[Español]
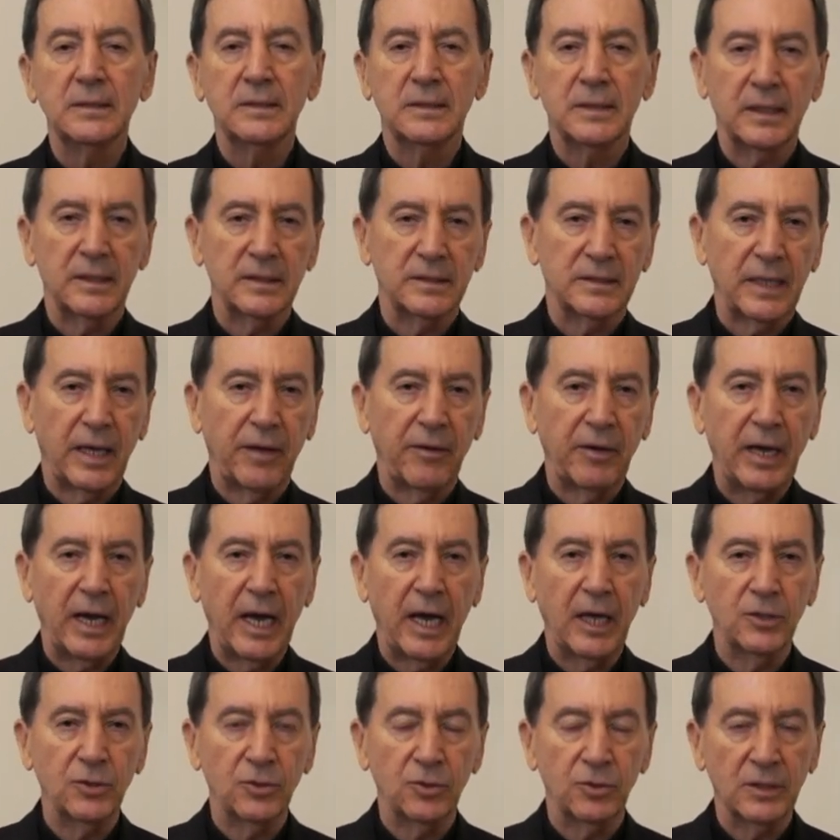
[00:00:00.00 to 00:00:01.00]
Se está
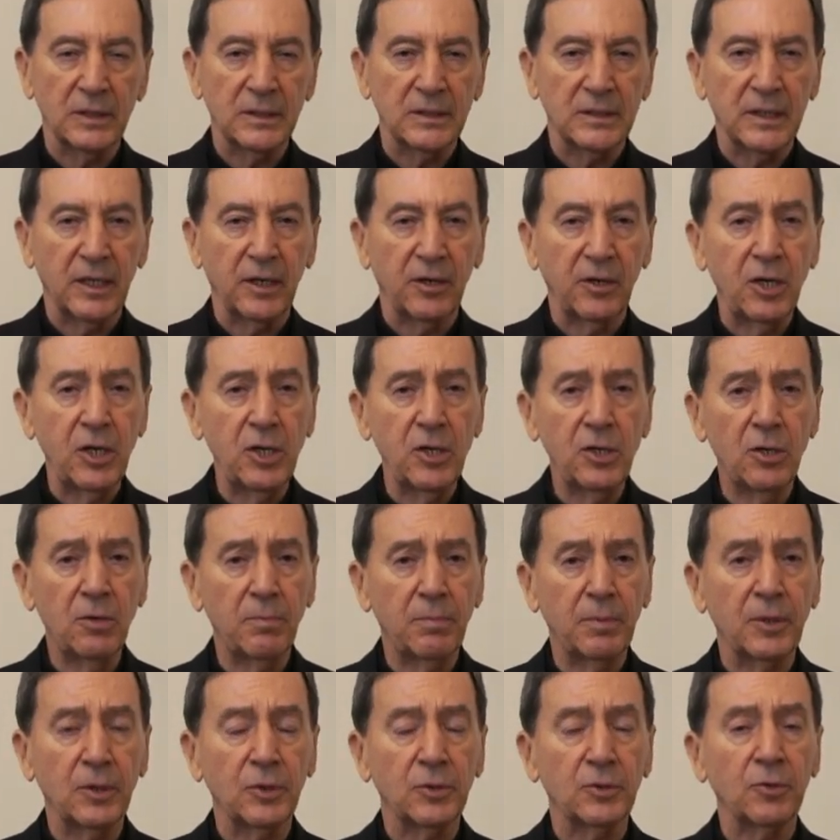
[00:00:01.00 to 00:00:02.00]
dejando de ser
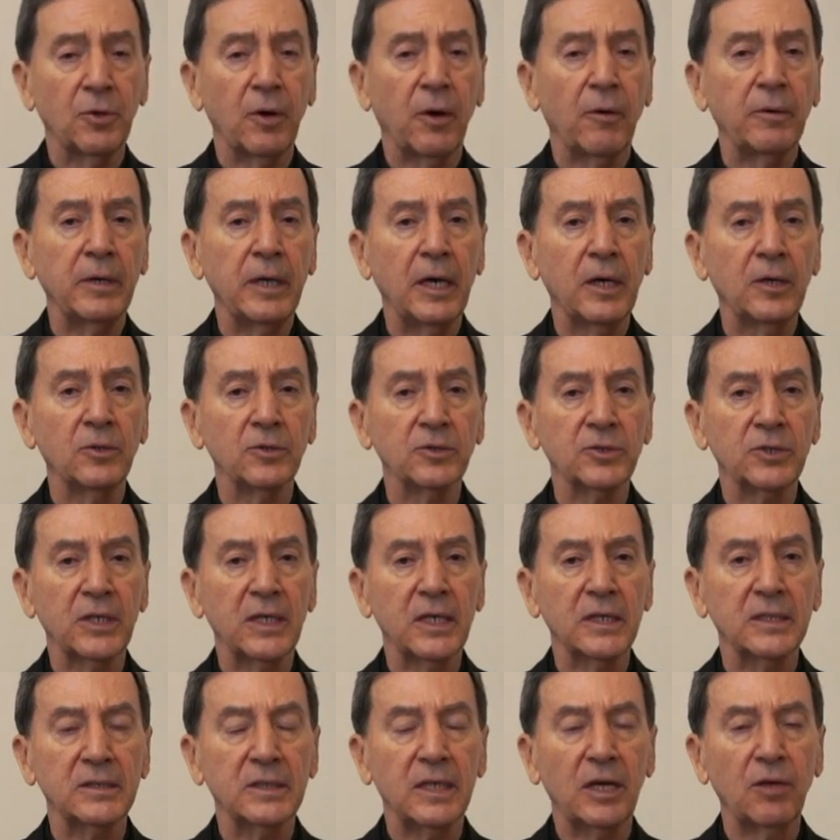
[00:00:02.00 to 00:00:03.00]
niño, pero todavía no
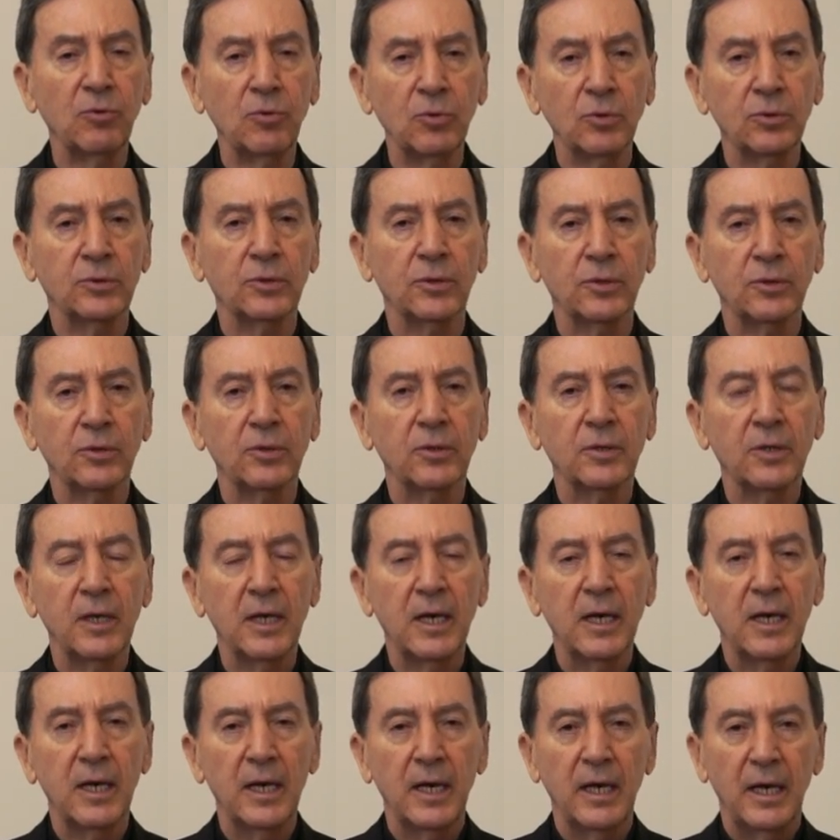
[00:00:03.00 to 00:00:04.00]
se es adulto.
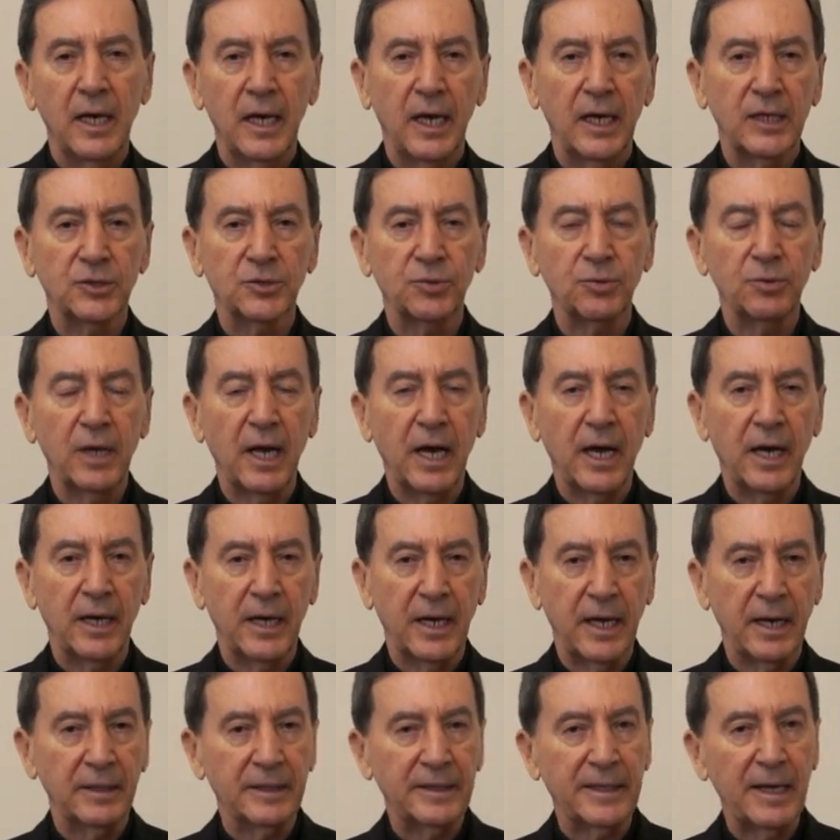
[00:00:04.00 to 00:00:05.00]
Es
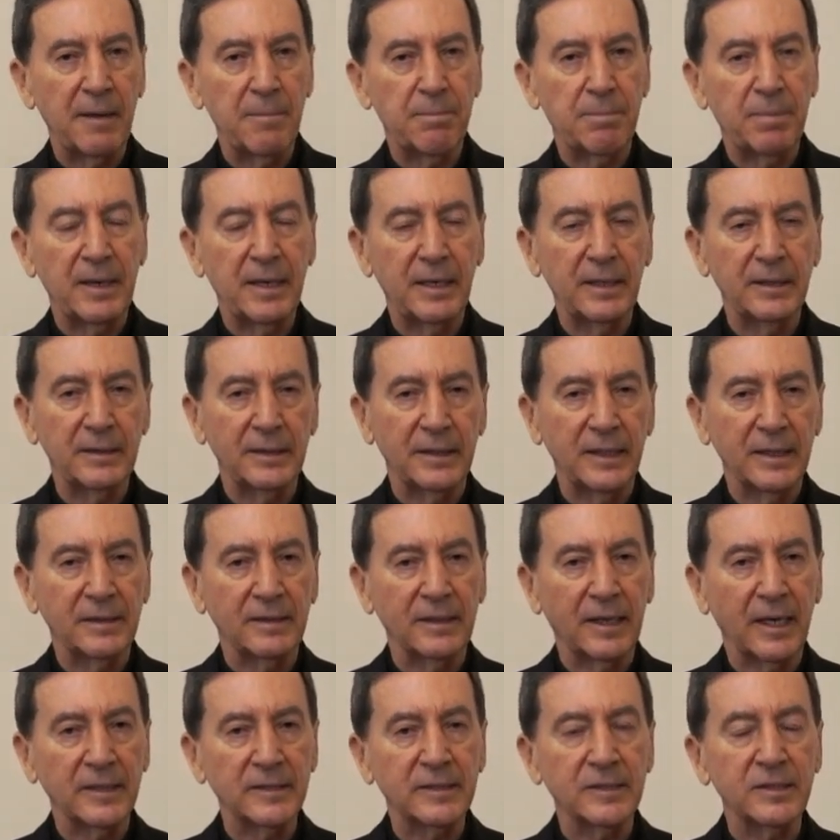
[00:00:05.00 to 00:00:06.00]
una etapa de
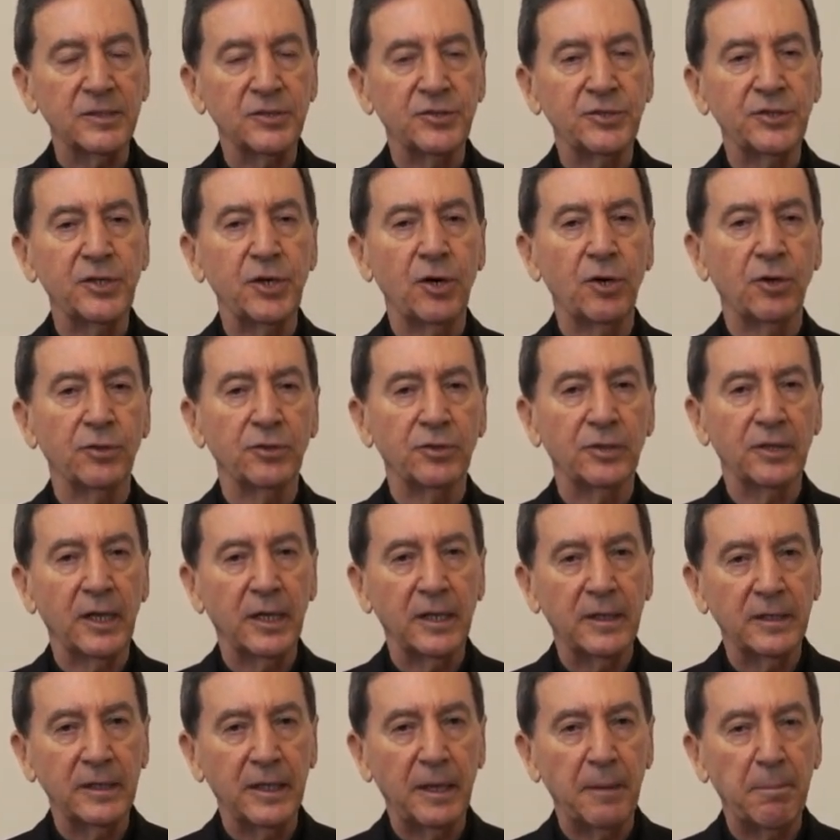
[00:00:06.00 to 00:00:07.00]
transición,
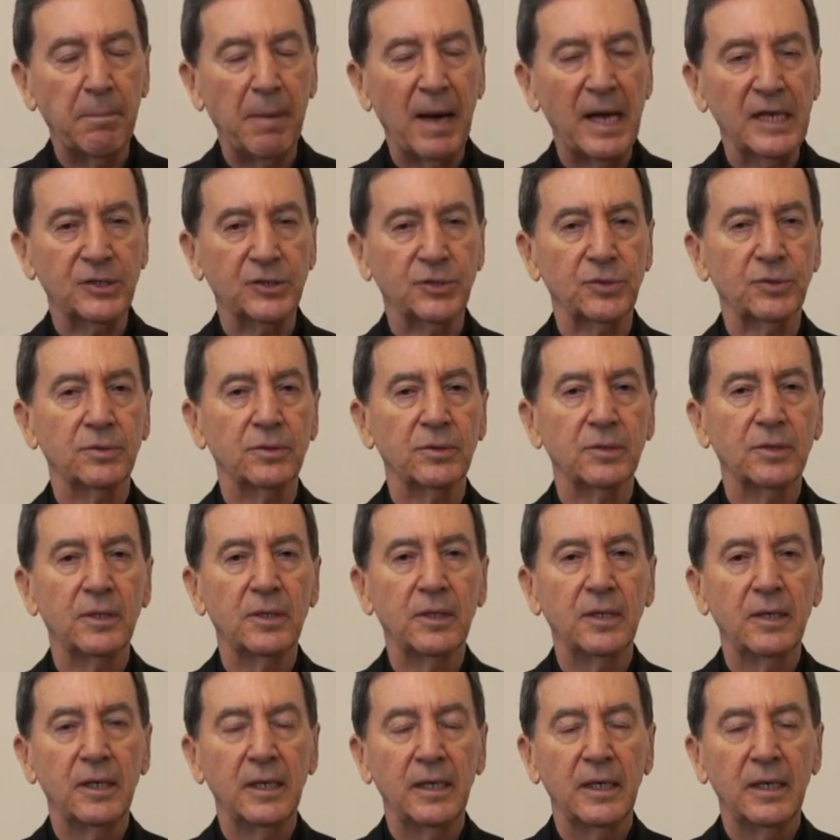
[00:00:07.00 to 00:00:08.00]
de paso.
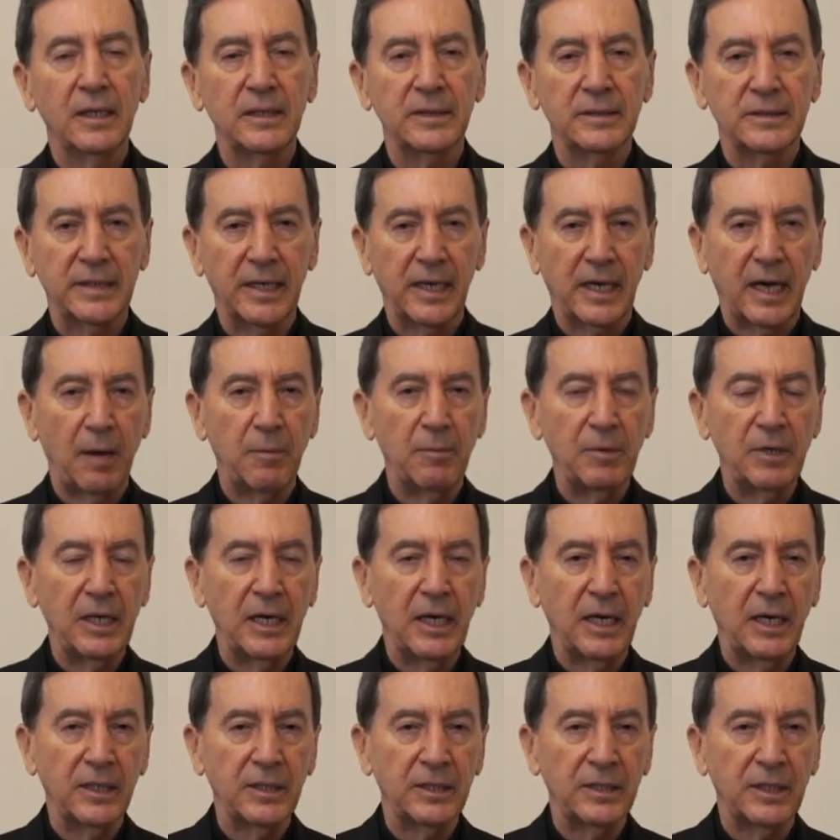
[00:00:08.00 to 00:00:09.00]
Se
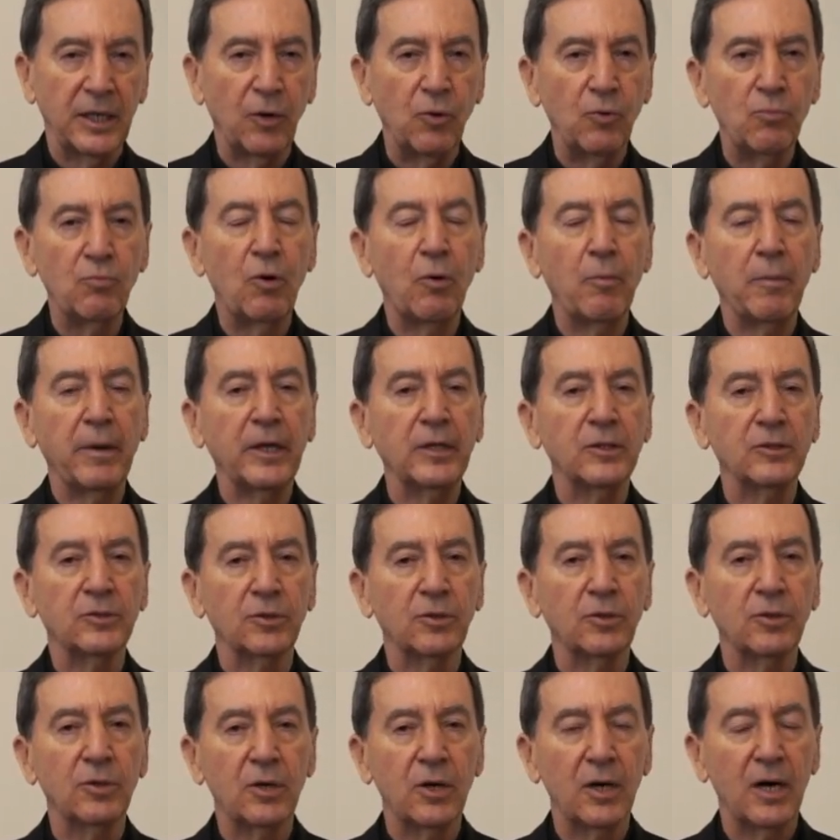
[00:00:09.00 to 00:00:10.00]
camina de un
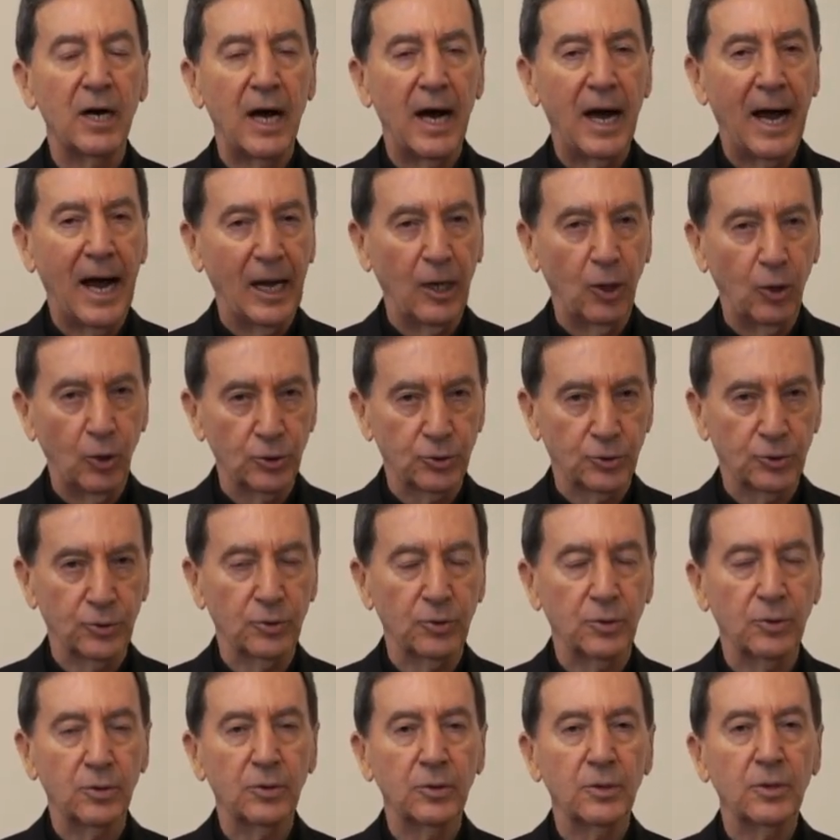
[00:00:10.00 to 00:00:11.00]
momento al
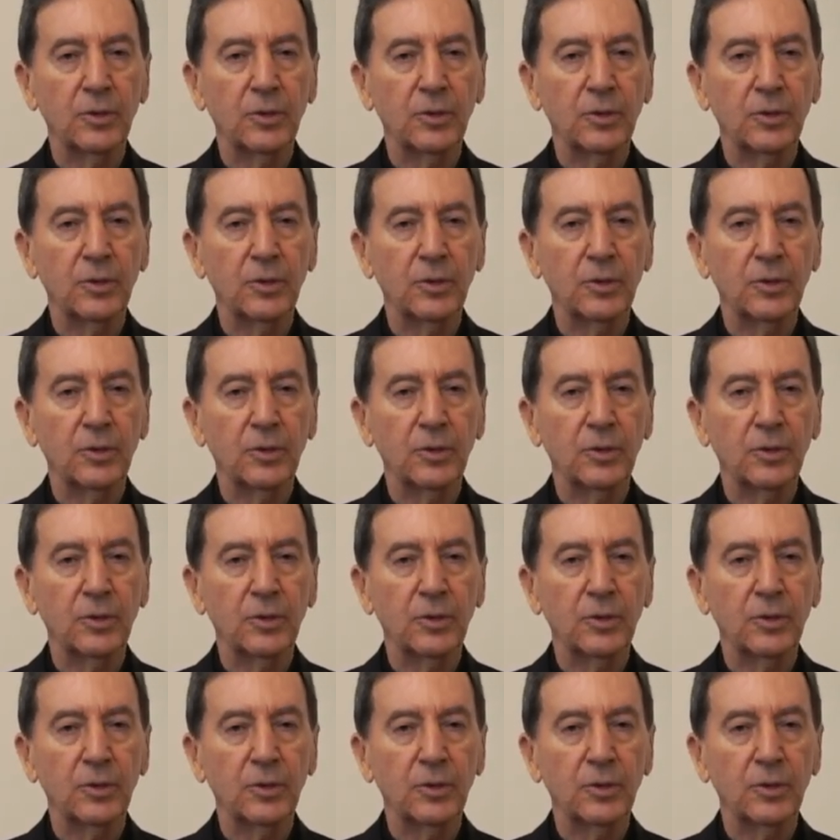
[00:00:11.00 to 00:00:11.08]
otro.